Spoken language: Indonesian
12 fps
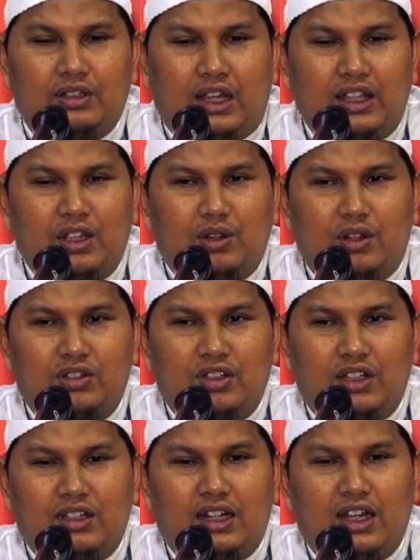Tanya ke orang
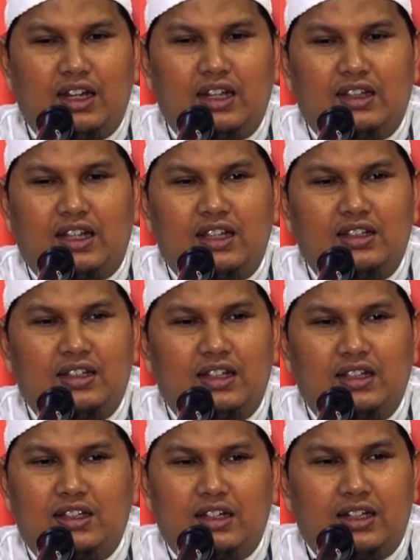sekitar yang Anda tanya
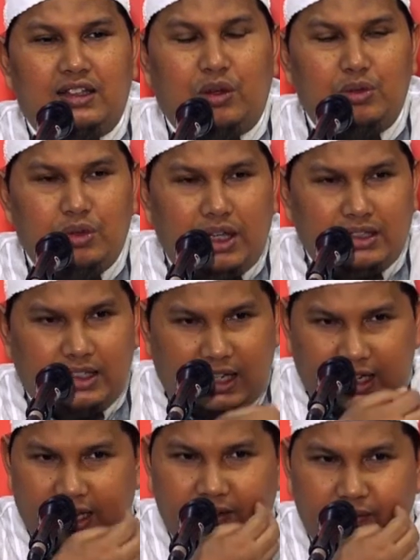ternyata tidak tahu juga
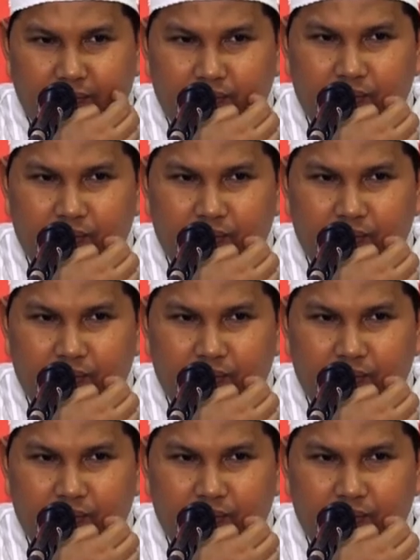jalan.